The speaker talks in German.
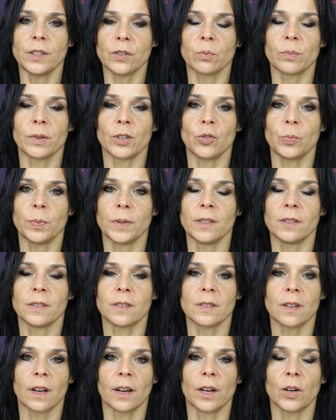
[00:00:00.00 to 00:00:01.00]
wie zum Beispiel
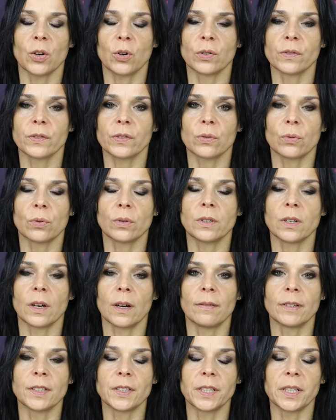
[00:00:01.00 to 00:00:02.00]
dieses Dreierkonstrukt
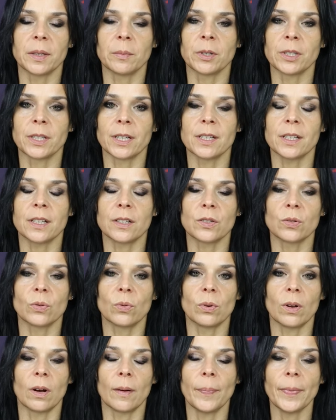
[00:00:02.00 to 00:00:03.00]
da, was ich eben genannt hatte,
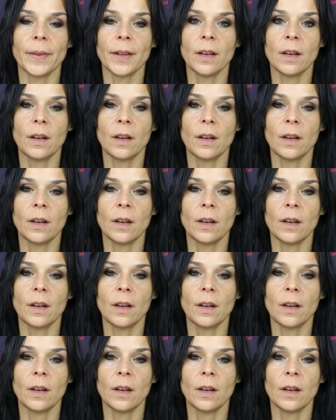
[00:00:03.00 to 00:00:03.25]
oder